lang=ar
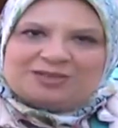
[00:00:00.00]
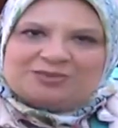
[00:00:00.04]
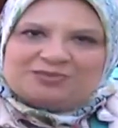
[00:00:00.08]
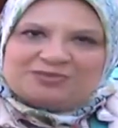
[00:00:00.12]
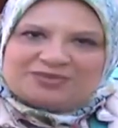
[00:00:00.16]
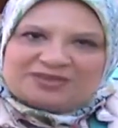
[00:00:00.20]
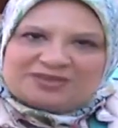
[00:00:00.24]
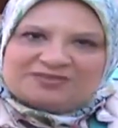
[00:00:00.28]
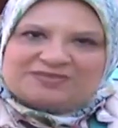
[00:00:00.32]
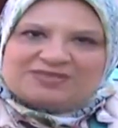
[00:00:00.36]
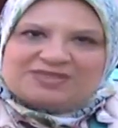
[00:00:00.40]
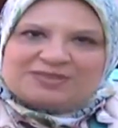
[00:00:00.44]

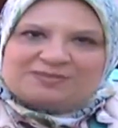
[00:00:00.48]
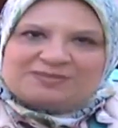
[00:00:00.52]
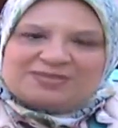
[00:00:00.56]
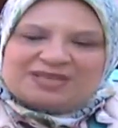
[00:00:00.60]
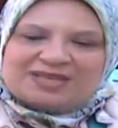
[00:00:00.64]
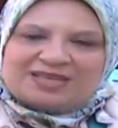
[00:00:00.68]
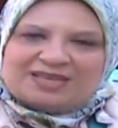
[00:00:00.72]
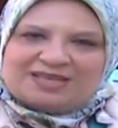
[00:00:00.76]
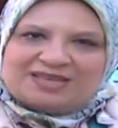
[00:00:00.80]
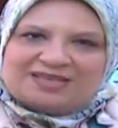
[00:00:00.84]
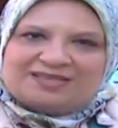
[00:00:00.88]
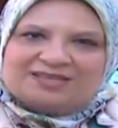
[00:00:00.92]
في نفس
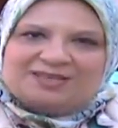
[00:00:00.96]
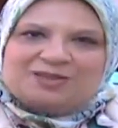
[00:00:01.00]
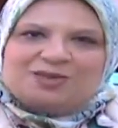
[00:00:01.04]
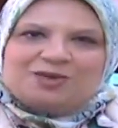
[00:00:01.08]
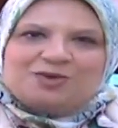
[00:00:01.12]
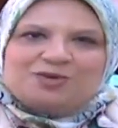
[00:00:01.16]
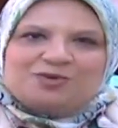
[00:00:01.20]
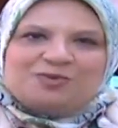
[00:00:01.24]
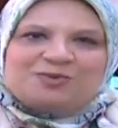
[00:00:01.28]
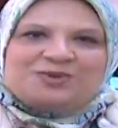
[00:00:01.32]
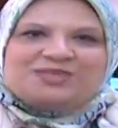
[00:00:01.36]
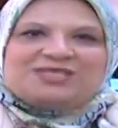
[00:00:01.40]
المكان
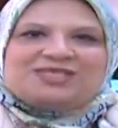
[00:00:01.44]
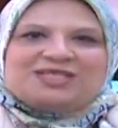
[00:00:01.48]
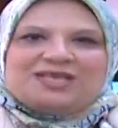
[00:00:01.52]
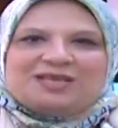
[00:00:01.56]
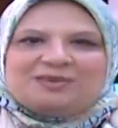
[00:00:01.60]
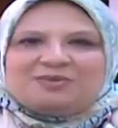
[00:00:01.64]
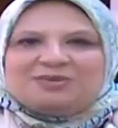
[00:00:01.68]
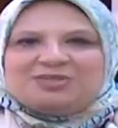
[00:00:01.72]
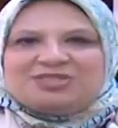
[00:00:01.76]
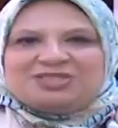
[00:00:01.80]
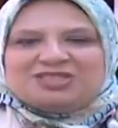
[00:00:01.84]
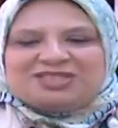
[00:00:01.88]
وما
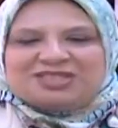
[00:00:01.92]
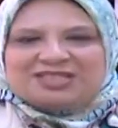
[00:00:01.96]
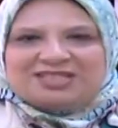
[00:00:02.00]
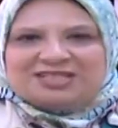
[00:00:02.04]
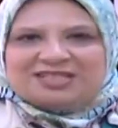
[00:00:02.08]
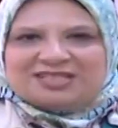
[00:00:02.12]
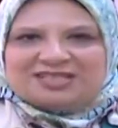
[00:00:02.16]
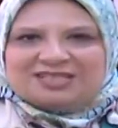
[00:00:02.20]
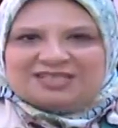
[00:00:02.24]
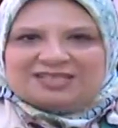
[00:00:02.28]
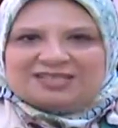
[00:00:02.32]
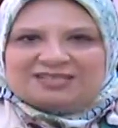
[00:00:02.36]
استجابتش
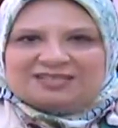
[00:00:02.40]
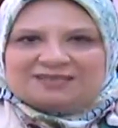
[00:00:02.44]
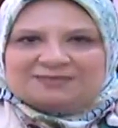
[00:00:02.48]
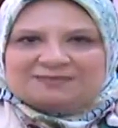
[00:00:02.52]
للعلاج